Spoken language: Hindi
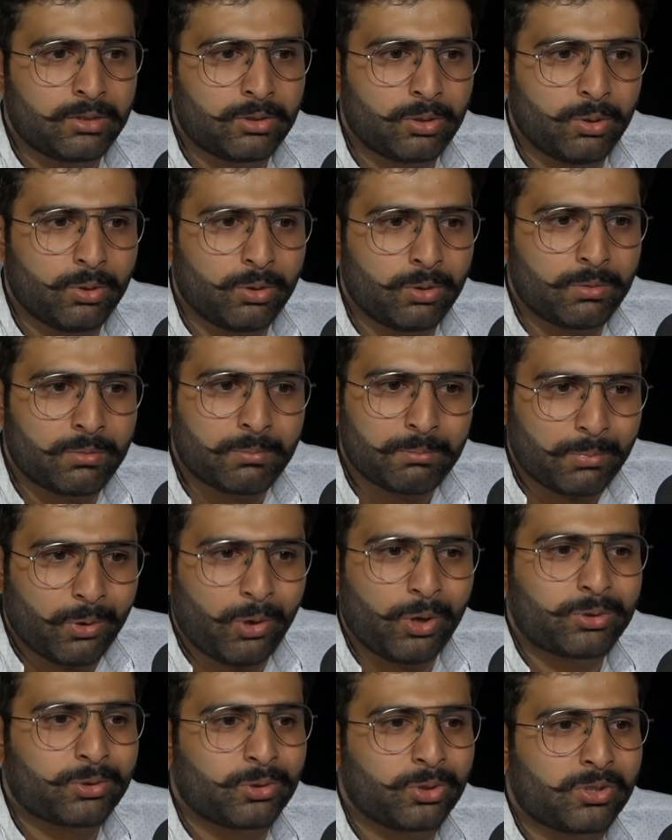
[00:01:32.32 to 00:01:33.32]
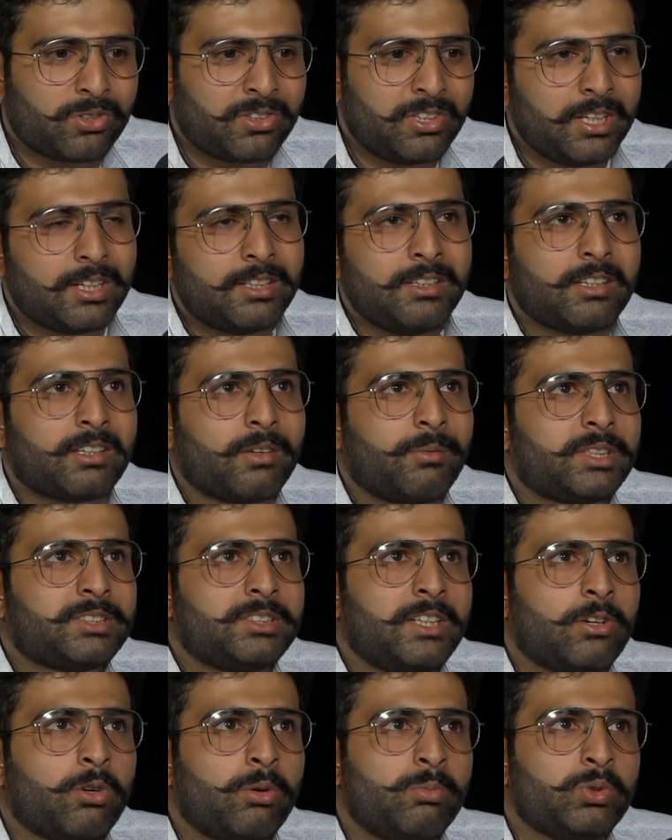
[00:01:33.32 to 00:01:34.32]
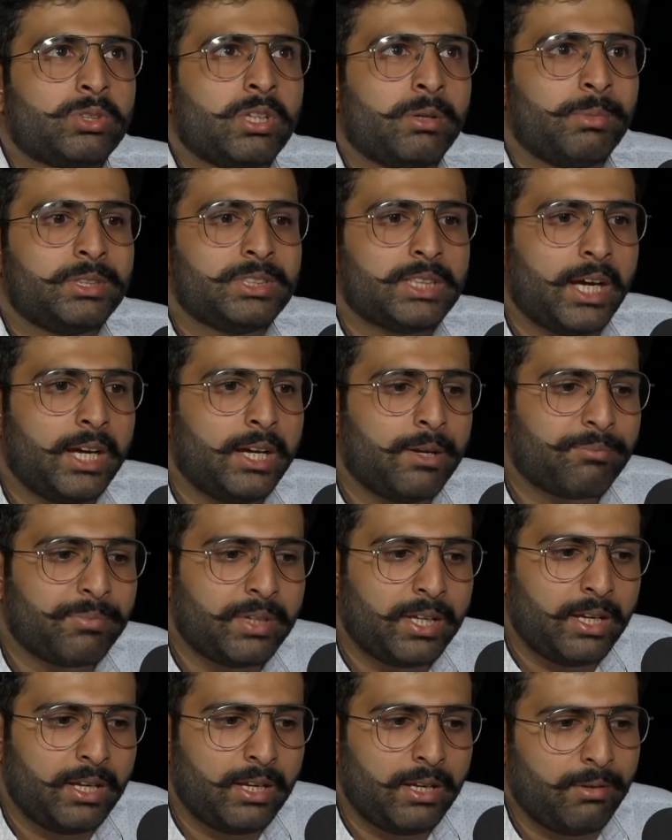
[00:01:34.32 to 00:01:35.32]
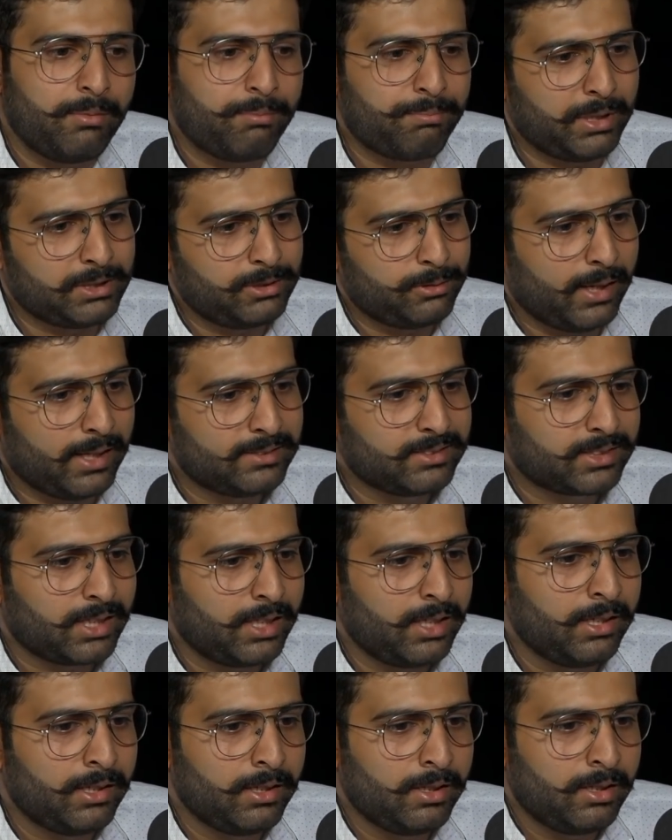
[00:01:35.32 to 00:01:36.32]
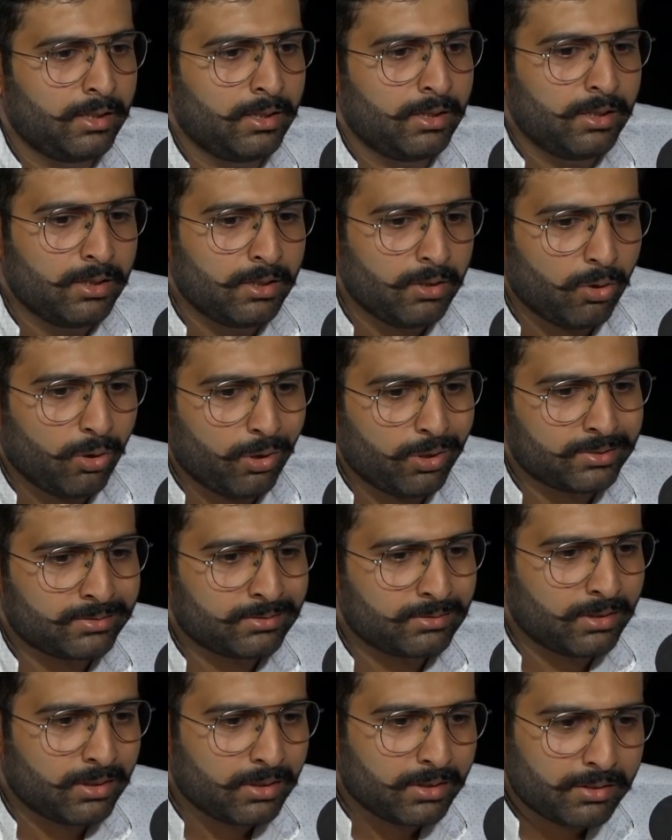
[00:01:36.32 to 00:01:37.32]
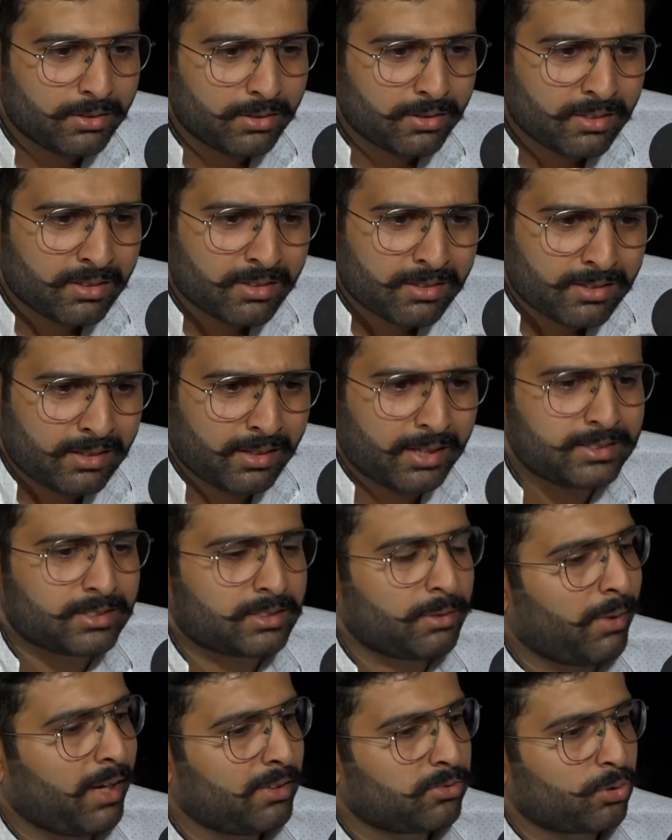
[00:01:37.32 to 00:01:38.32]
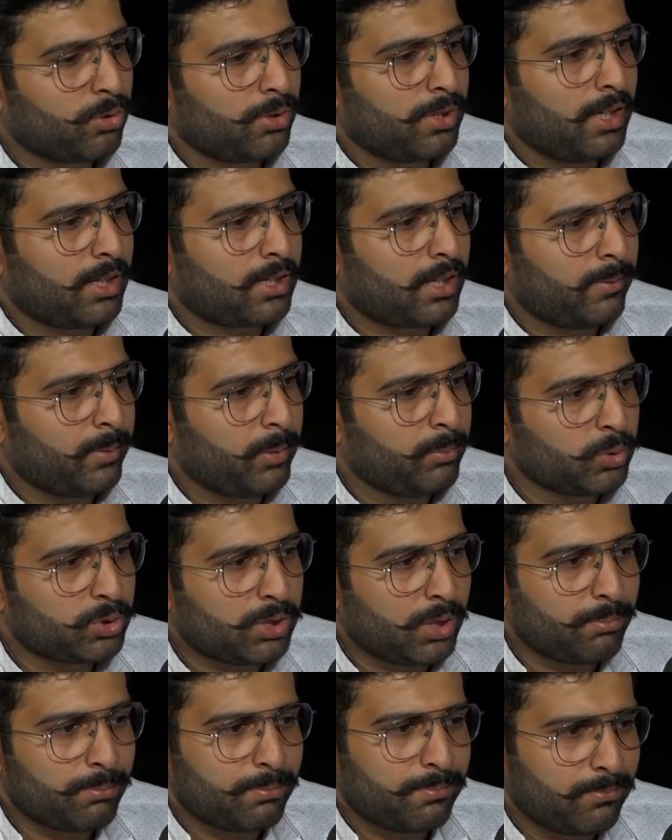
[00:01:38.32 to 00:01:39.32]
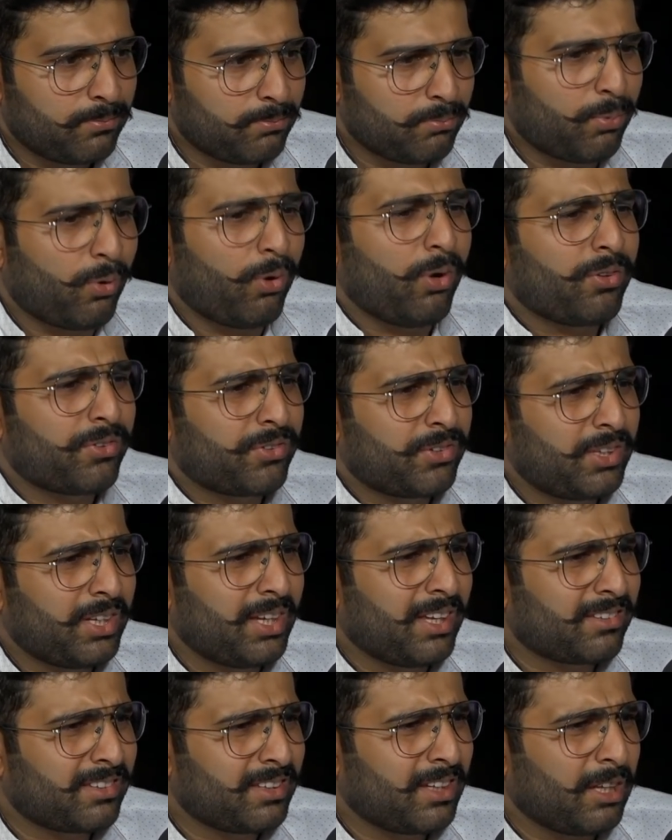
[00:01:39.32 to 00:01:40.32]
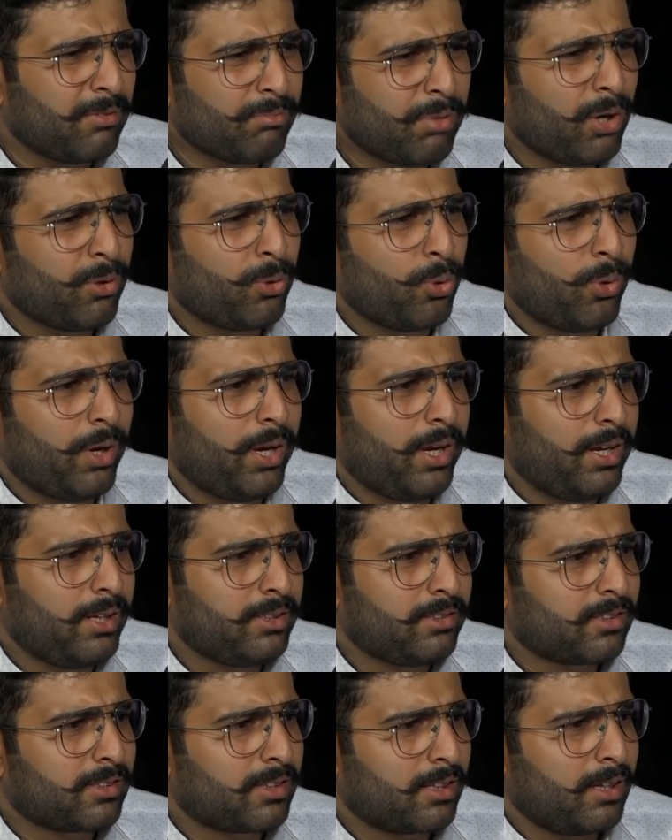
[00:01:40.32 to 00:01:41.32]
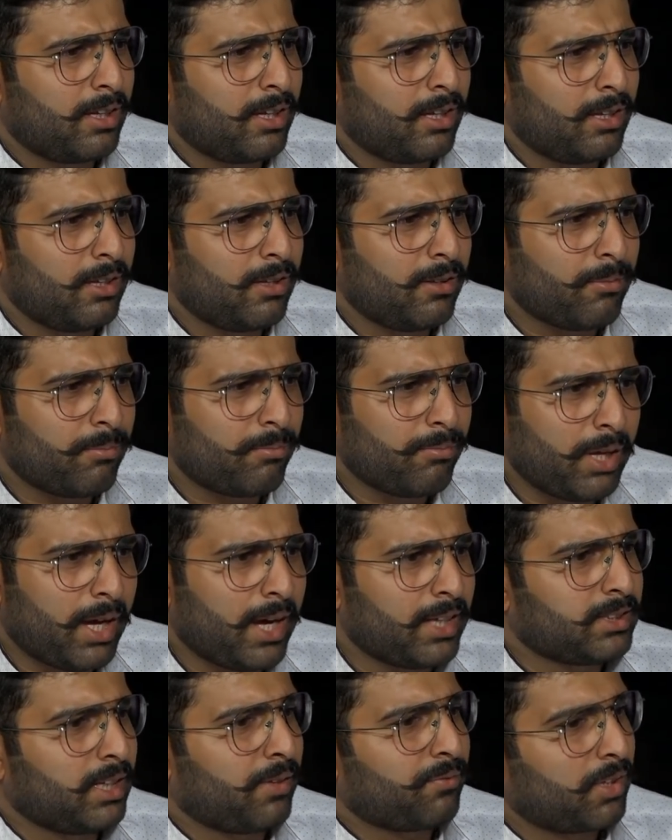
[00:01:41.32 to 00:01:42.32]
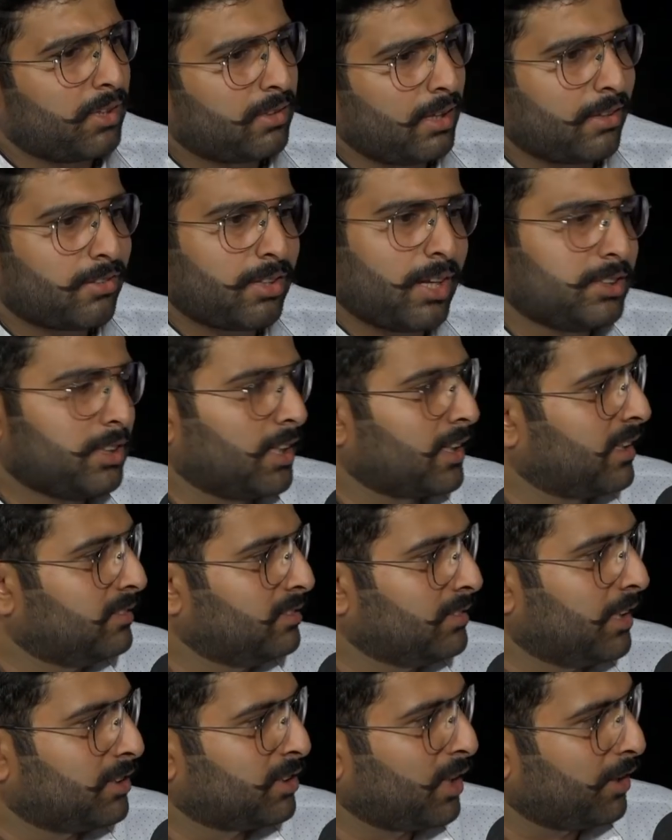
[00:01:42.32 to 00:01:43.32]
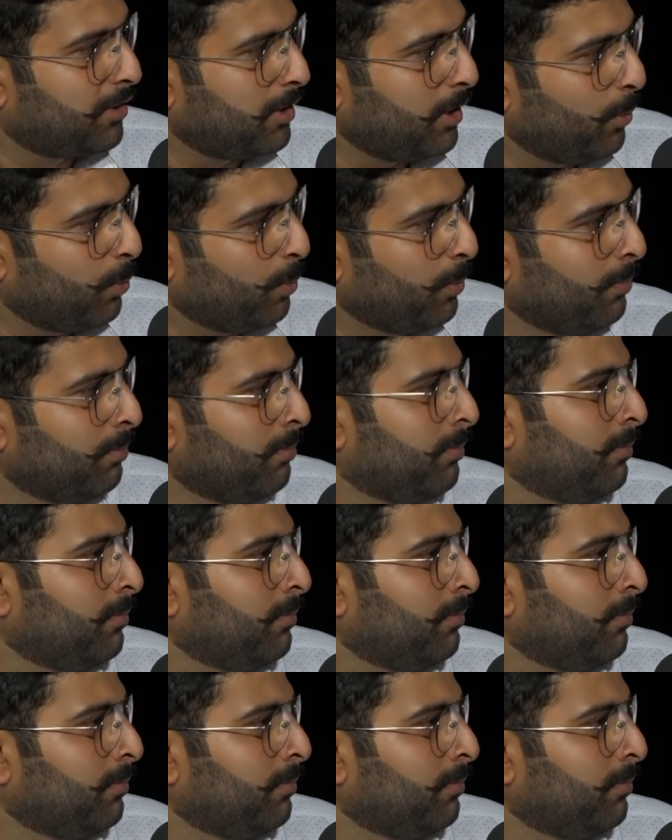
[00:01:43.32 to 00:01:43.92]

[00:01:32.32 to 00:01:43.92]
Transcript: तो बहुत कुछ सीखने समझने को मुझे मिला है अपने परिवार से और शहर समाज को देख के भी मुझे बहुत से ऐसे अनुभव हुए हैं जिससे मैं आज आपके साथ साझा करना चाहता हूँ